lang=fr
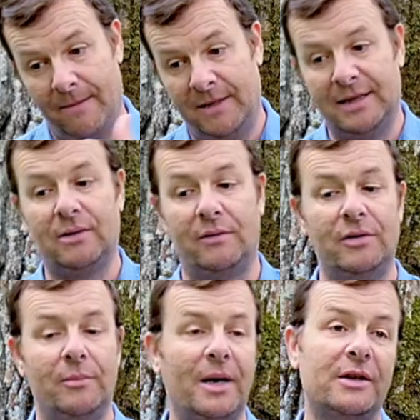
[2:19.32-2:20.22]
et cette envie
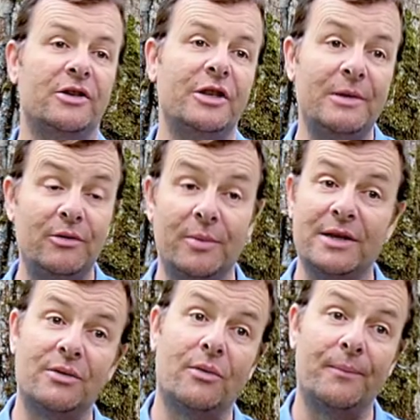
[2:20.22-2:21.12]
de partager mes deux
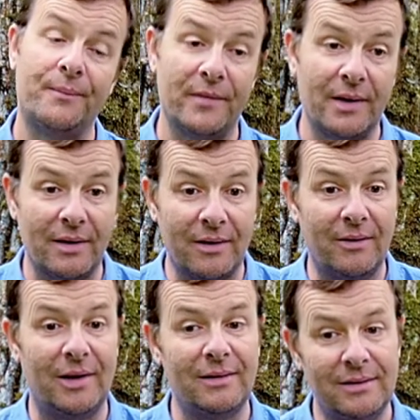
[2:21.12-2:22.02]
passions. Euh,
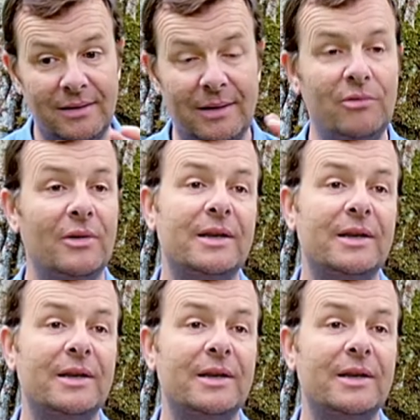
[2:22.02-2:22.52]
voilà, la boucle